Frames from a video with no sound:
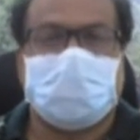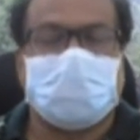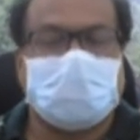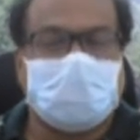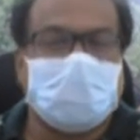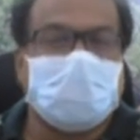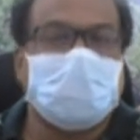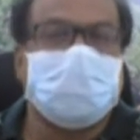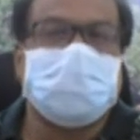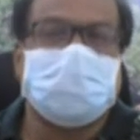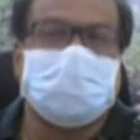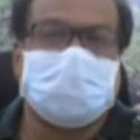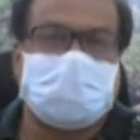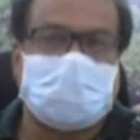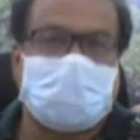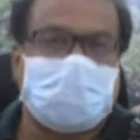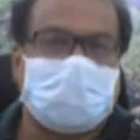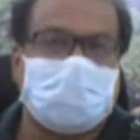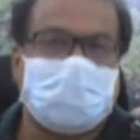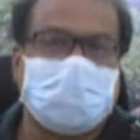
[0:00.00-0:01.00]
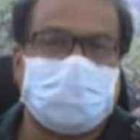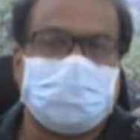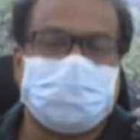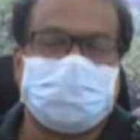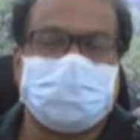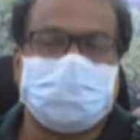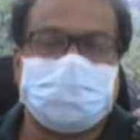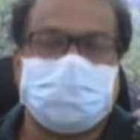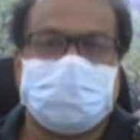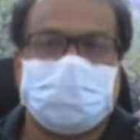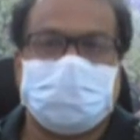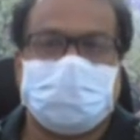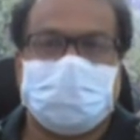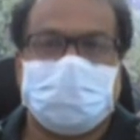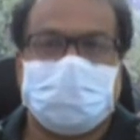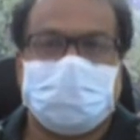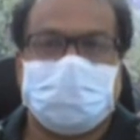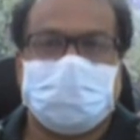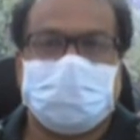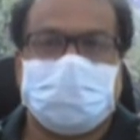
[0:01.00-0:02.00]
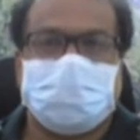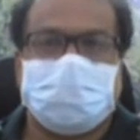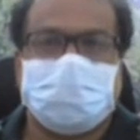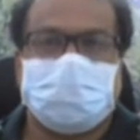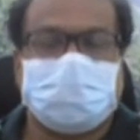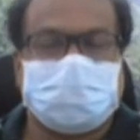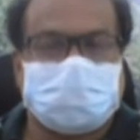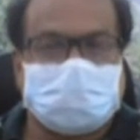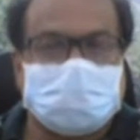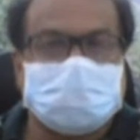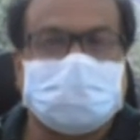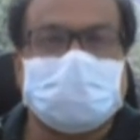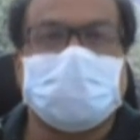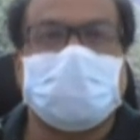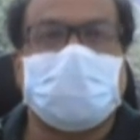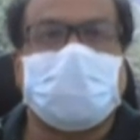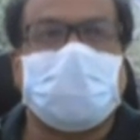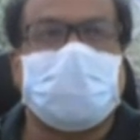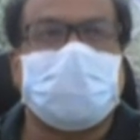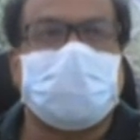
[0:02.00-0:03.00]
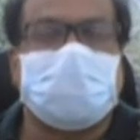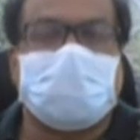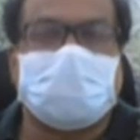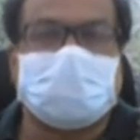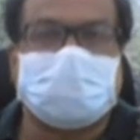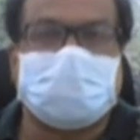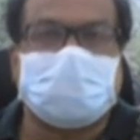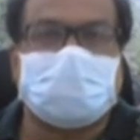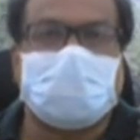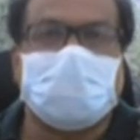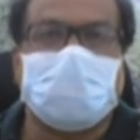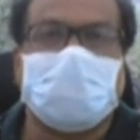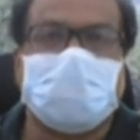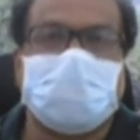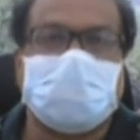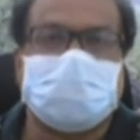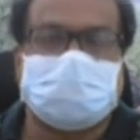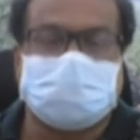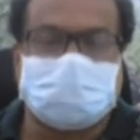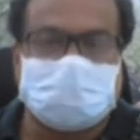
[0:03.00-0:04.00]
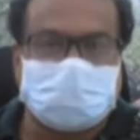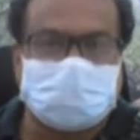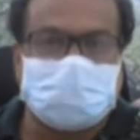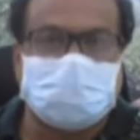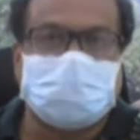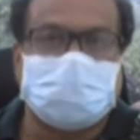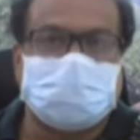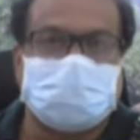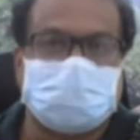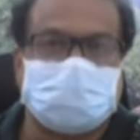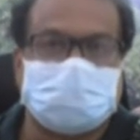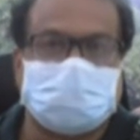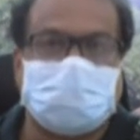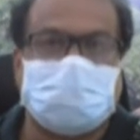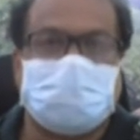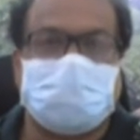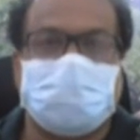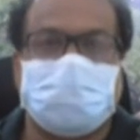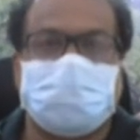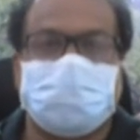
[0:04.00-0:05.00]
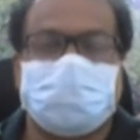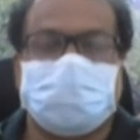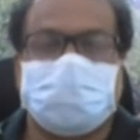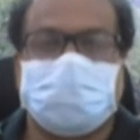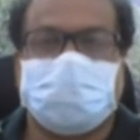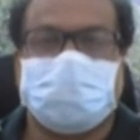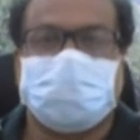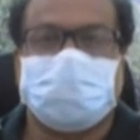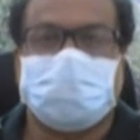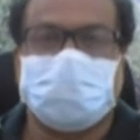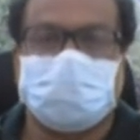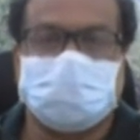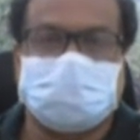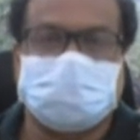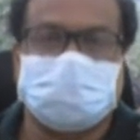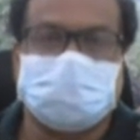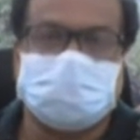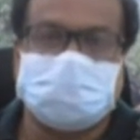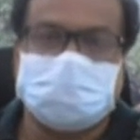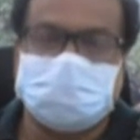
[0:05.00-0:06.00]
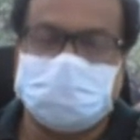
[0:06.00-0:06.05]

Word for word: రోడ్ల మీదకి రావడం విపరీతంగా మార్కెట్లలో చిన్నపిల్లలతో సహా వచ్చి